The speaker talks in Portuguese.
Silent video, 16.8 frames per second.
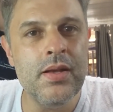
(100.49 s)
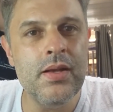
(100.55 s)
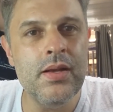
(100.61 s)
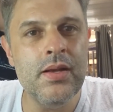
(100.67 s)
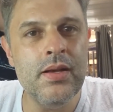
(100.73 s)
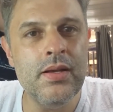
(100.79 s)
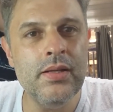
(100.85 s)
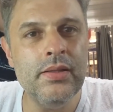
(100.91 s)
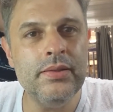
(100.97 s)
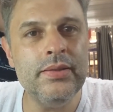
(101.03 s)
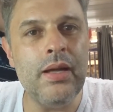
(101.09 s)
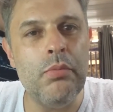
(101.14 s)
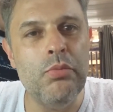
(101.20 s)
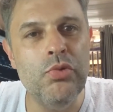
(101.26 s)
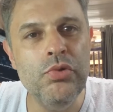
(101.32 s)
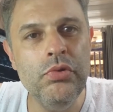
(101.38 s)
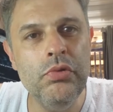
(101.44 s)
É,
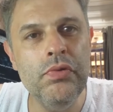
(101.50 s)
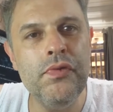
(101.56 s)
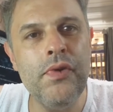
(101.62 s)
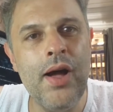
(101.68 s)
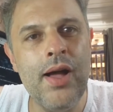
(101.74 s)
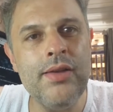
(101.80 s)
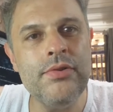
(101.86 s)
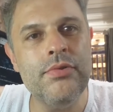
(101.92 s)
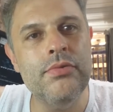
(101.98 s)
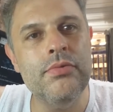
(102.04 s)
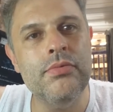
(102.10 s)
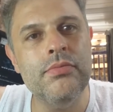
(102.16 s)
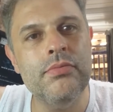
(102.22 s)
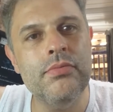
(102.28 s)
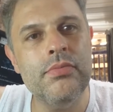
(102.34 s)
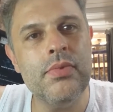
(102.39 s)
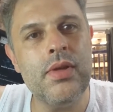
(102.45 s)
tá muito fácil
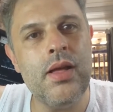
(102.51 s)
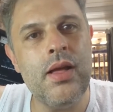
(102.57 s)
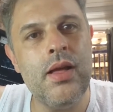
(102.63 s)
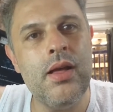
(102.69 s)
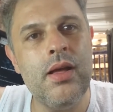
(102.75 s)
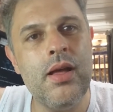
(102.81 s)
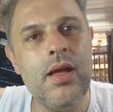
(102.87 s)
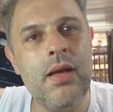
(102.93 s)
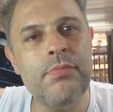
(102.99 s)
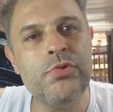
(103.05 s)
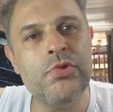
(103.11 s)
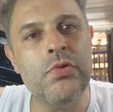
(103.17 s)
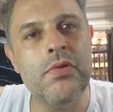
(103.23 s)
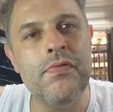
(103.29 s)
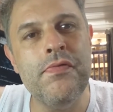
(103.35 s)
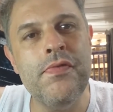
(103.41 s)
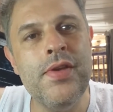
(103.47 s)

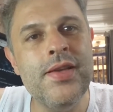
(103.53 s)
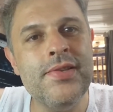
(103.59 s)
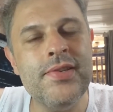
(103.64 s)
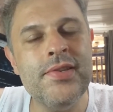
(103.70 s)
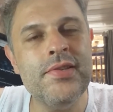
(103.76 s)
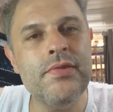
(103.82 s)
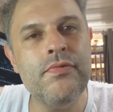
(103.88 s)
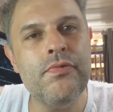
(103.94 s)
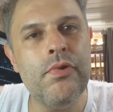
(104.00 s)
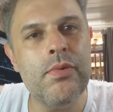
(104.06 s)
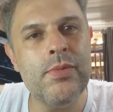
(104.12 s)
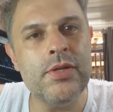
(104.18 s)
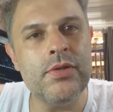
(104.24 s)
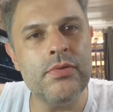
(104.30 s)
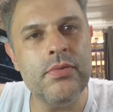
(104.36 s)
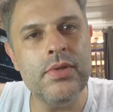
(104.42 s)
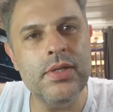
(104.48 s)
absorver essas
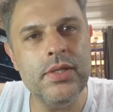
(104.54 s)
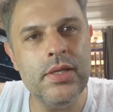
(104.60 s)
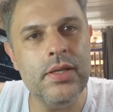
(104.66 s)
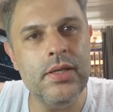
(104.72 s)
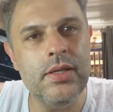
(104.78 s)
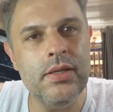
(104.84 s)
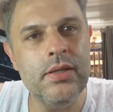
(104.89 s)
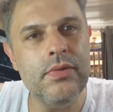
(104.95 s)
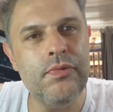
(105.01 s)
informações aí,